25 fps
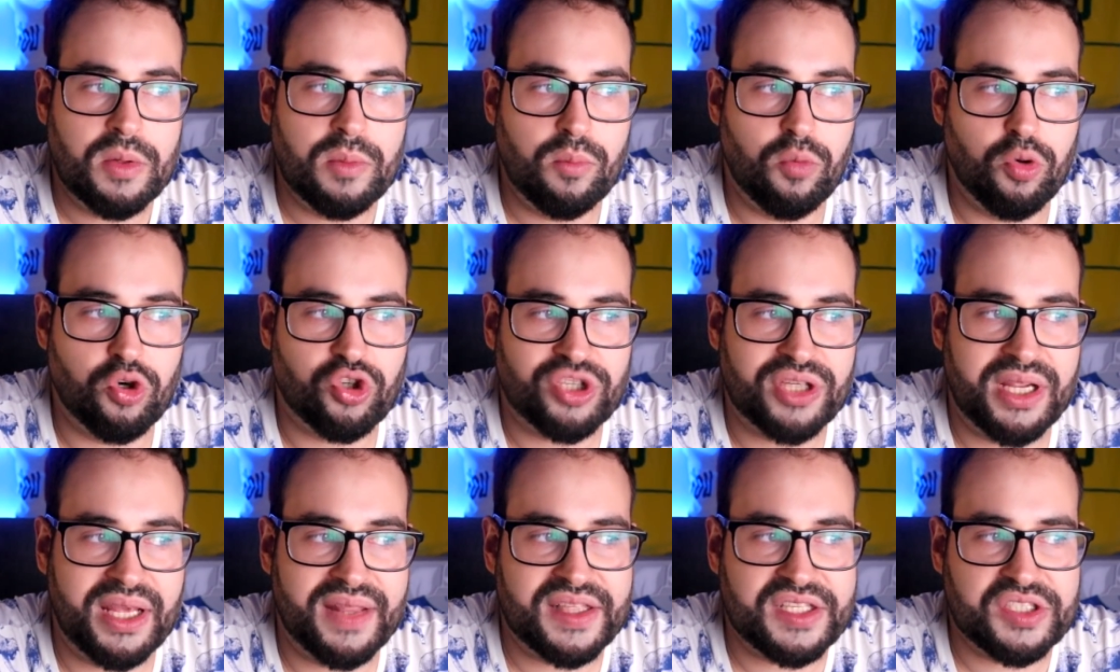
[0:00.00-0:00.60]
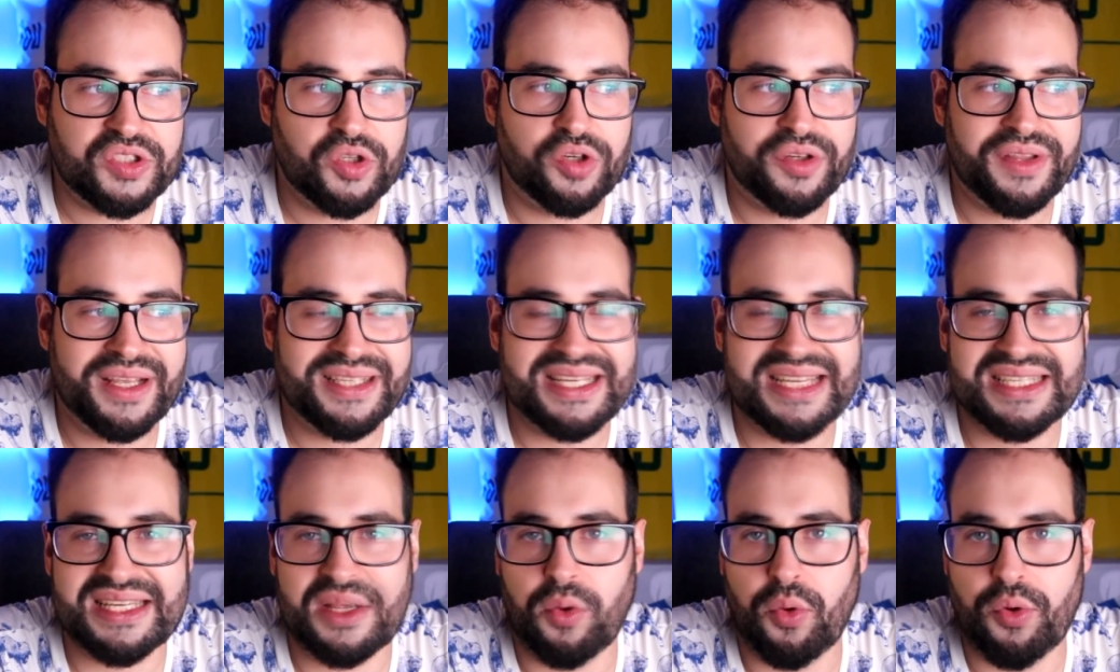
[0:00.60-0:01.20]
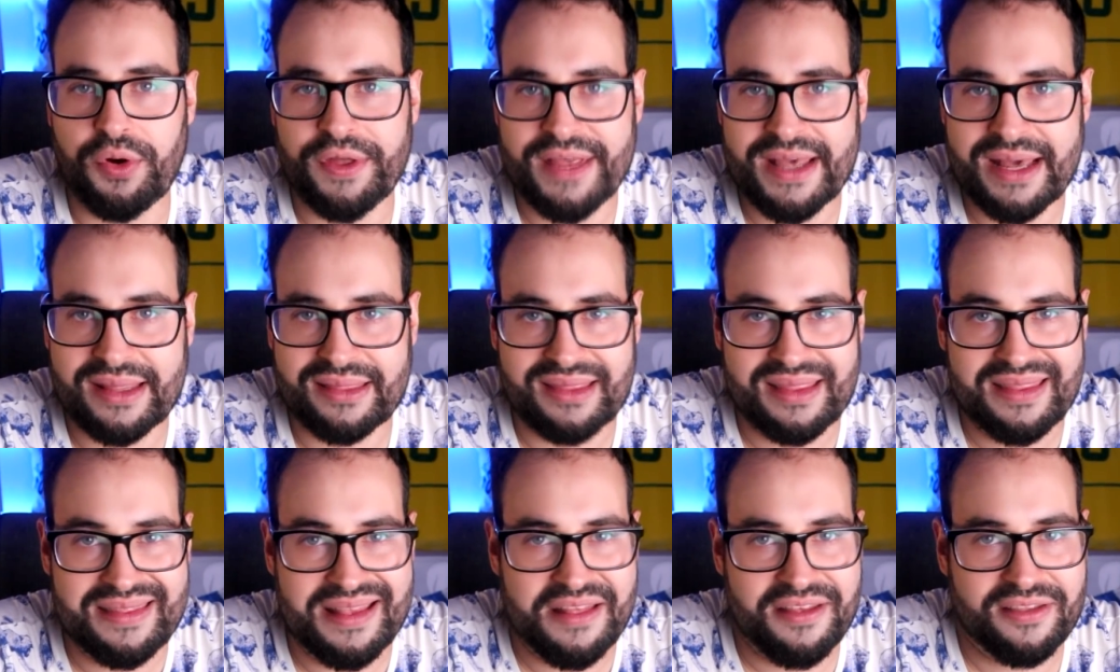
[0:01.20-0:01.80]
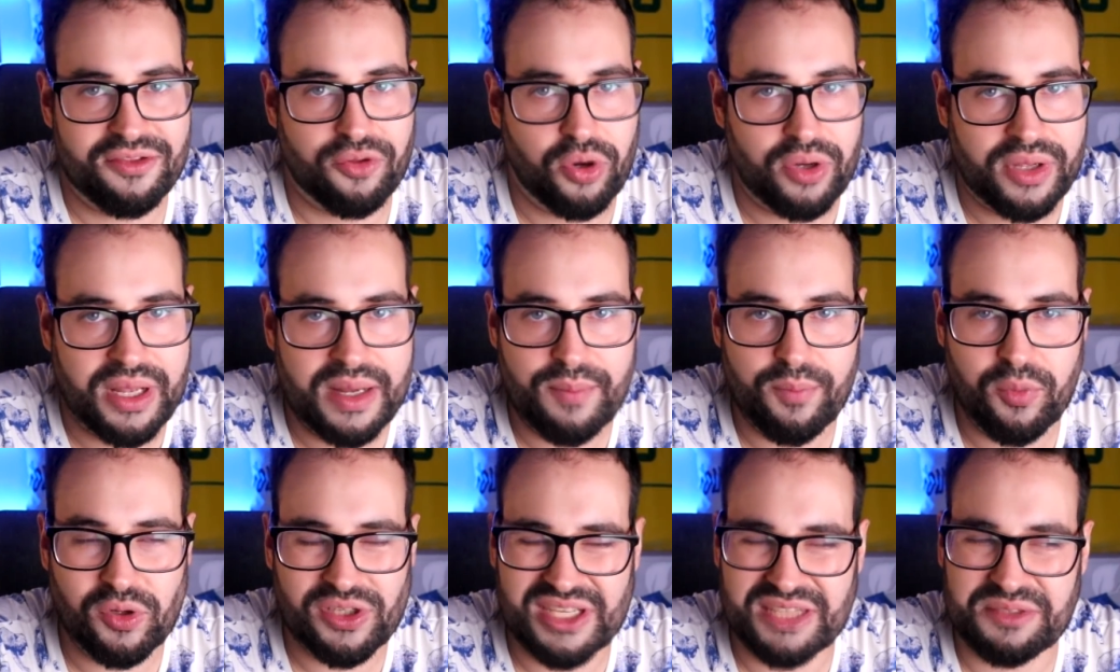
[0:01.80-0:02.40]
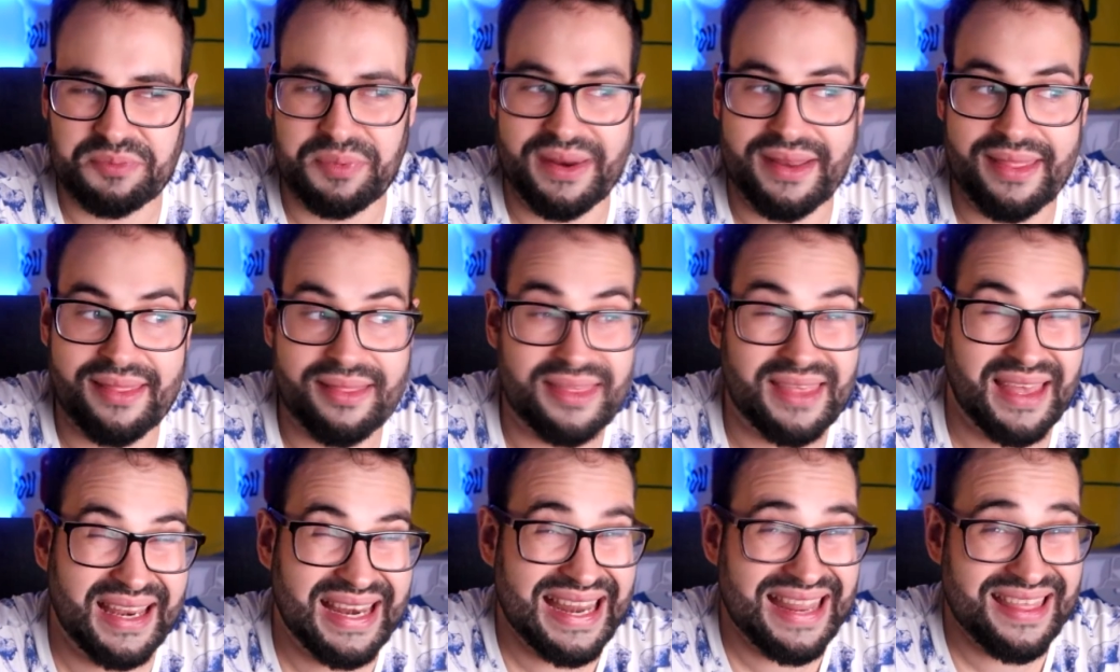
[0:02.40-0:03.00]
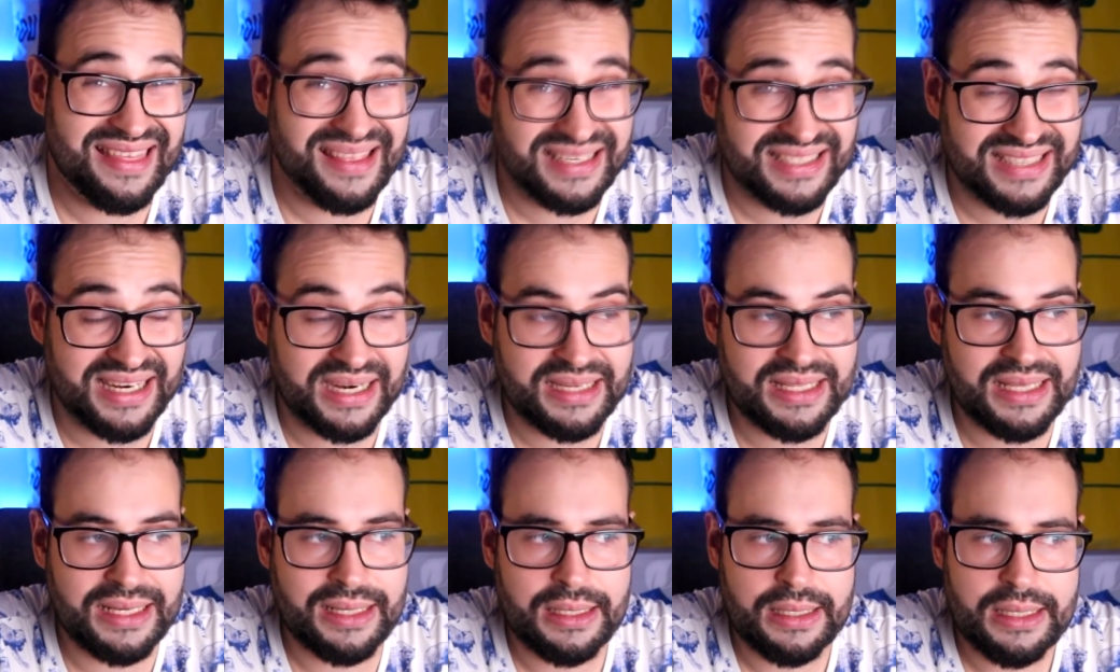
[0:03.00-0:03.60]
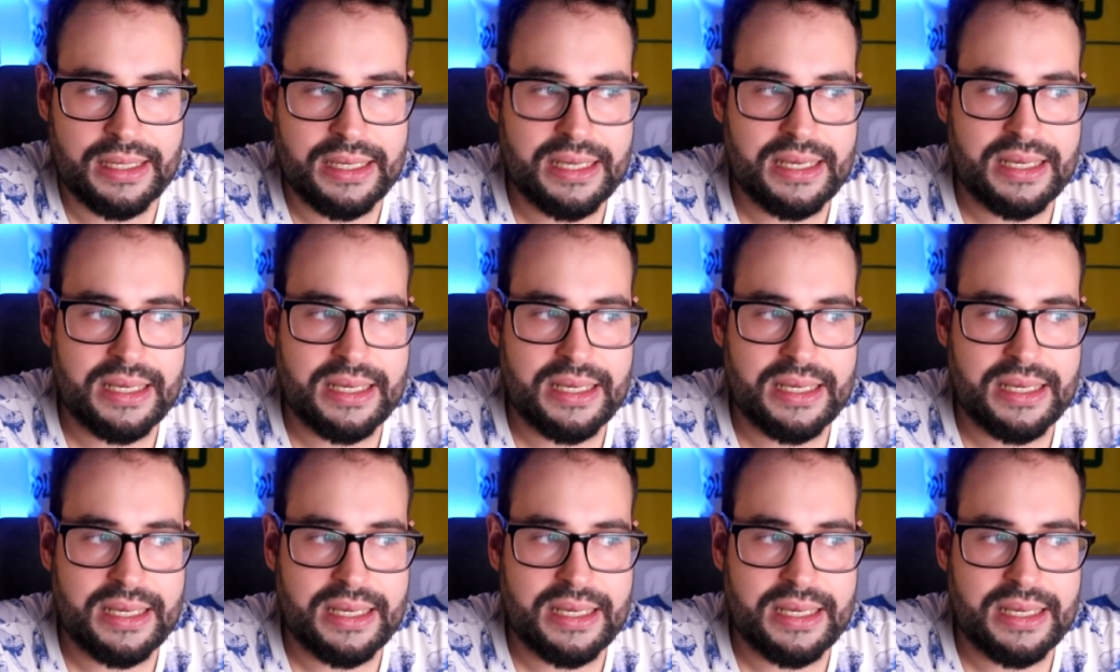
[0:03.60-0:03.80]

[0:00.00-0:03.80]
Busquets nos da esa seguridad en el centro del campo, esa experiencia necesaria.